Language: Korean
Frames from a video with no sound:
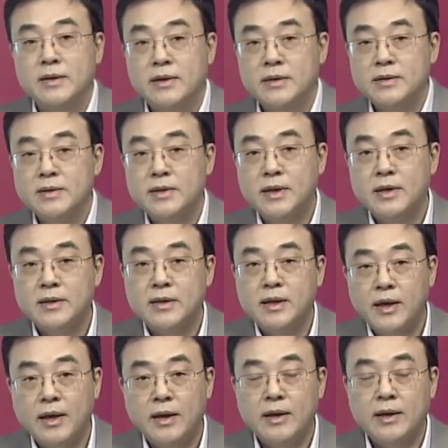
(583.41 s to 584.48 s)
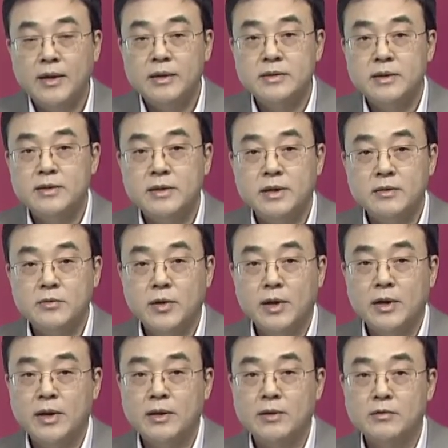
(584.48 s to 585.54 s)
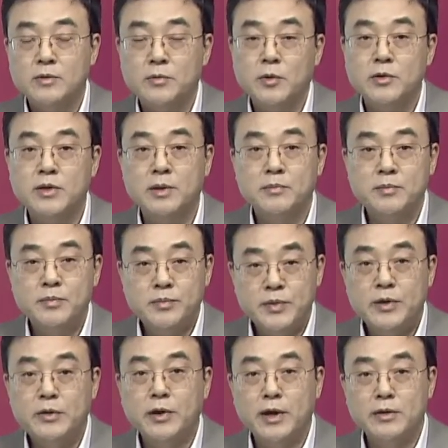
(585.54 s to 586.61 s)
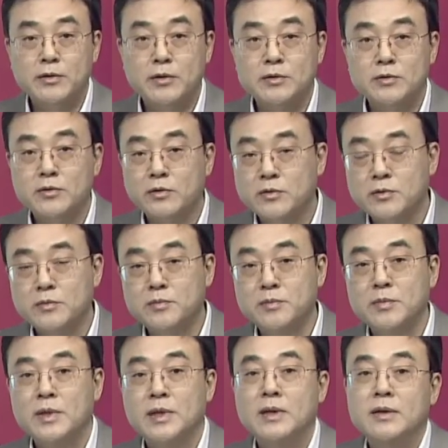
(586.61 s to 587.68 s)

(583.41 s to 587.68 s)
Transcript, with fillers: 어, CATL의 이제 시가총액을 뭐 이렇게 비교하는 거는 조금